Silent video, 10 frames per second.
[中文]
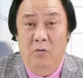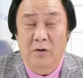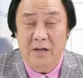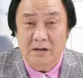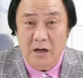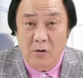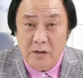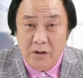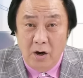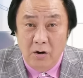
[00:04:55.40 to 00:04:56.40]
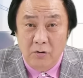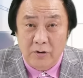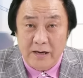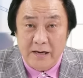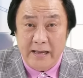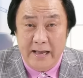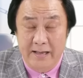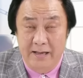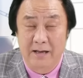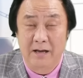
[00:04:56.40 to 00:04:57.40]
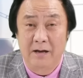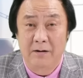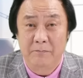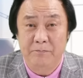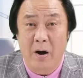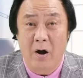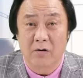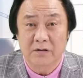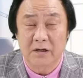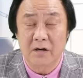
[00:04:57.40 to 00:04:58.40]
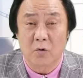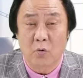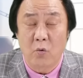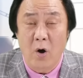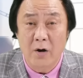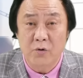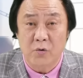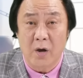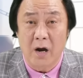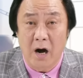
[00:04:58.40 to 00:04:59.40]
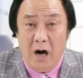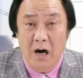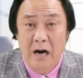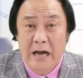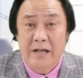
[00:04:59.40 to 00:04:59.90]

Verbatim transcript: 我先稍微透露你一点，宝盛光学二》